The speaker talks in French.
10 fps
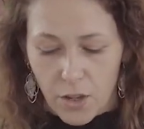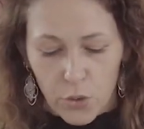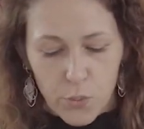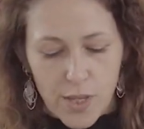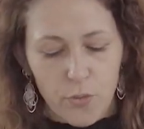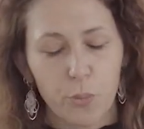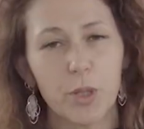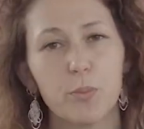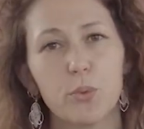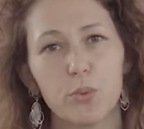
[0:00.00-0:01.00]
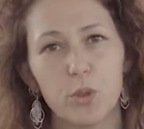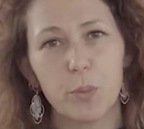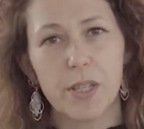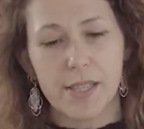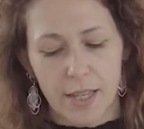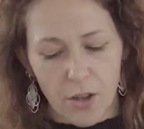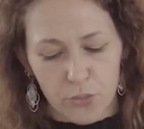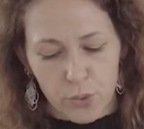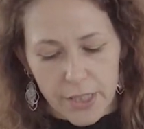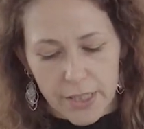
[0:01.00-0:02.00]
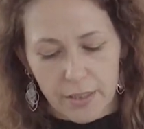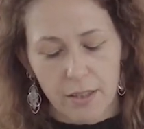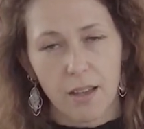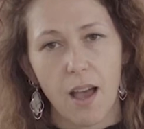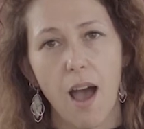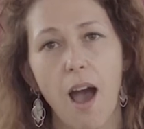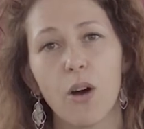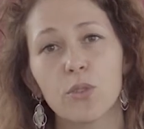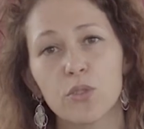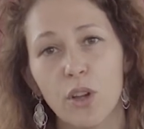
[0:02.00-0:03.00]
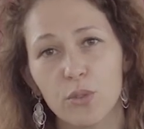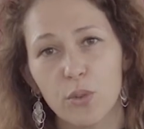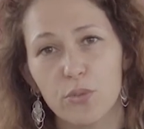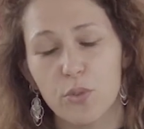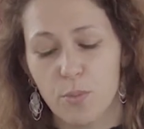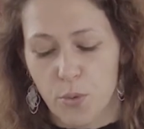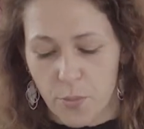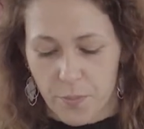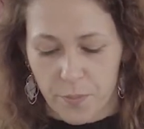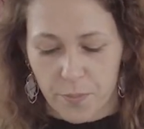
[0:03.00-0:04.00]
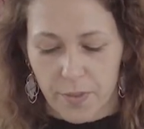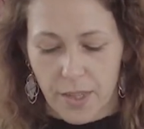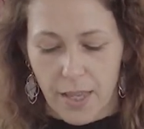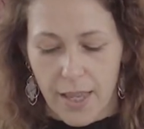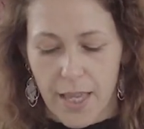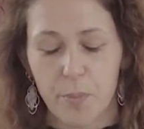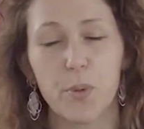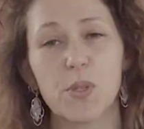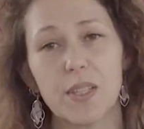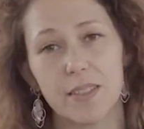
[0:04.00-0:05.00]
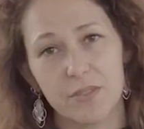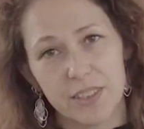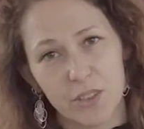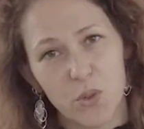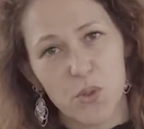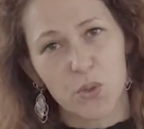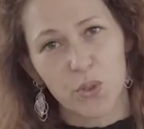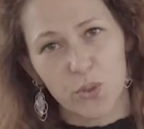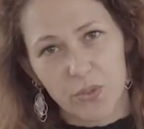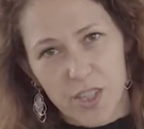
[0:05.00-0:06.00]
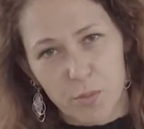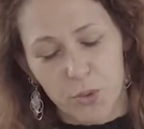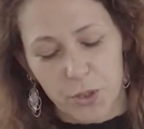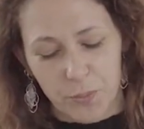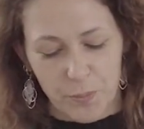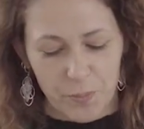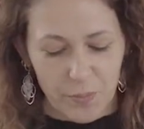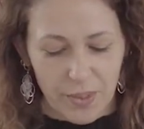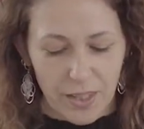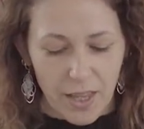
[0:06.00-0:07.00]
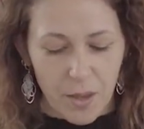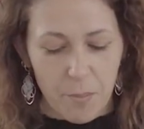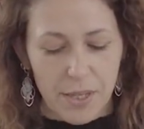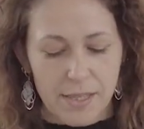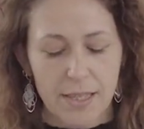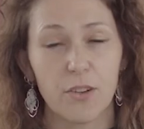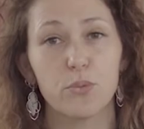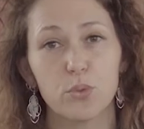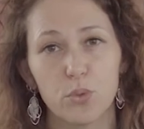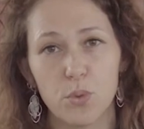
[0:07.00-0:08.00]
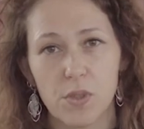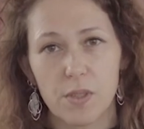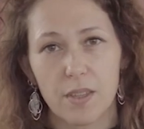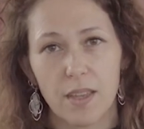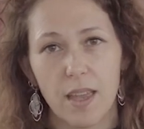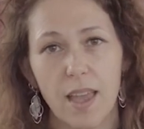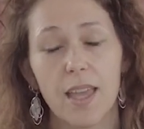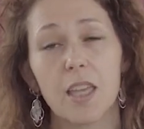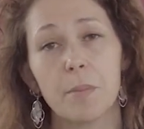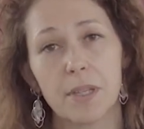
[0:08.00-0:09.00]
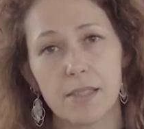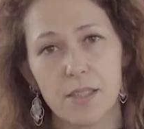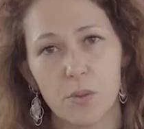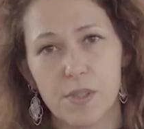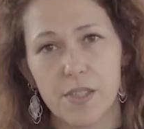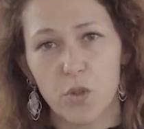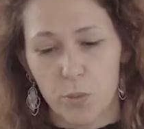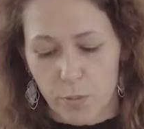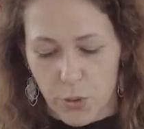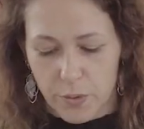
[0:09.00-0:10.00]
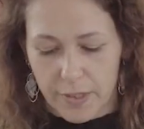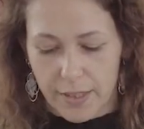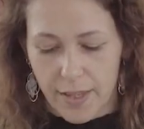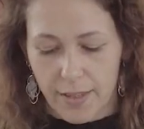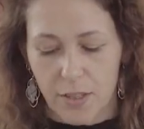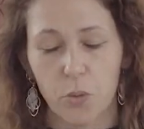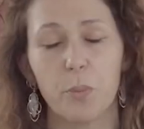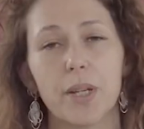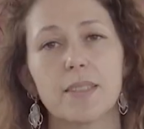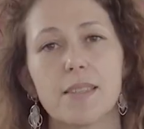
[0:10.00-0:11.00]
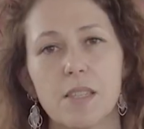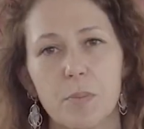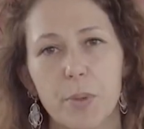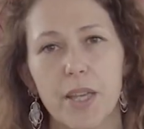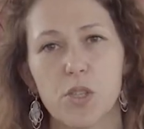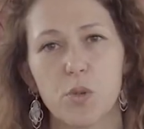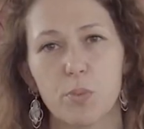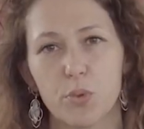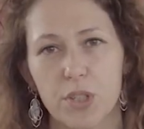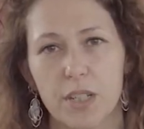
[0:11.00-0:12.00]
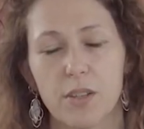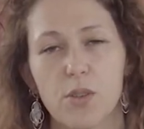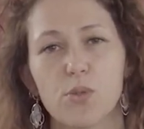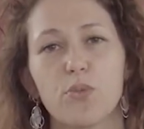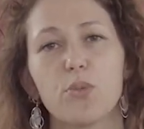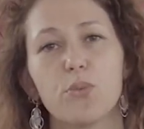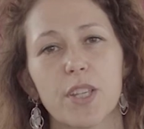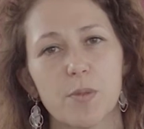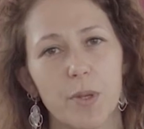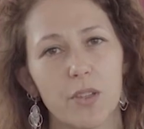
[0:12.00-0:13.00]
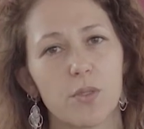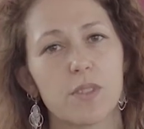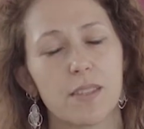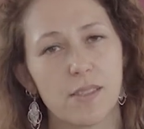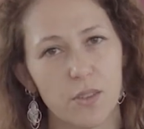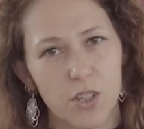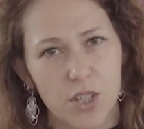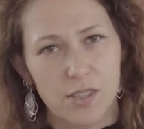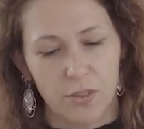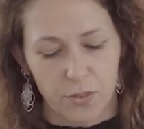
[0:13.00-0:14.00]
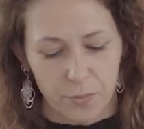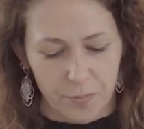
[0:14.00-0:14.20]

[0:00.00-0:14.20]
Nous avons pris beaucoup de plaisir à vous lire, à entendre vos mots et à poster des vidéos sur notre Facebook. Merci à vous tous et merci aussi aux bibliothécaires qui ont participé à ce projet. Ce fut une expérience très enrichissante.